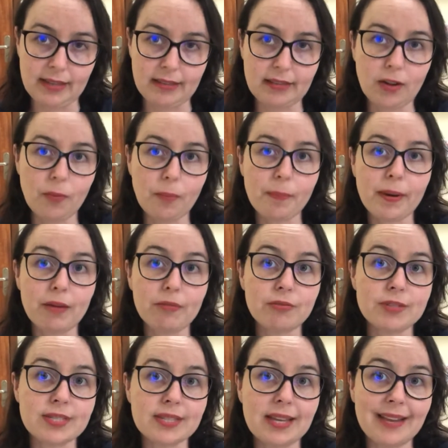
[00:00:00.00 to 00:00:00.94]
Então, para
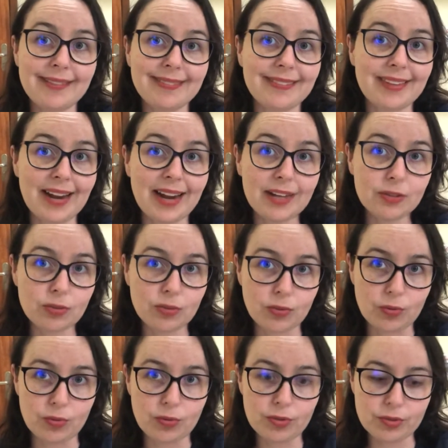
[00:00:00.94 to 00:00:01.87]
você entrar no
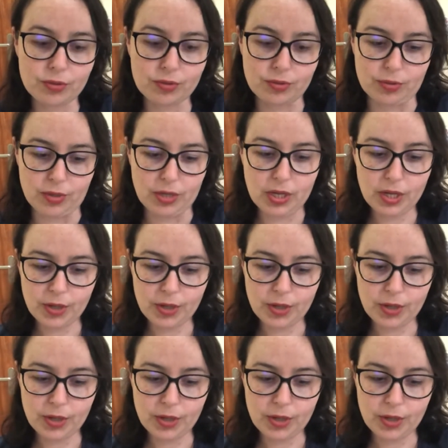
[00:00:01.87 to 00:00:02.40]
curso,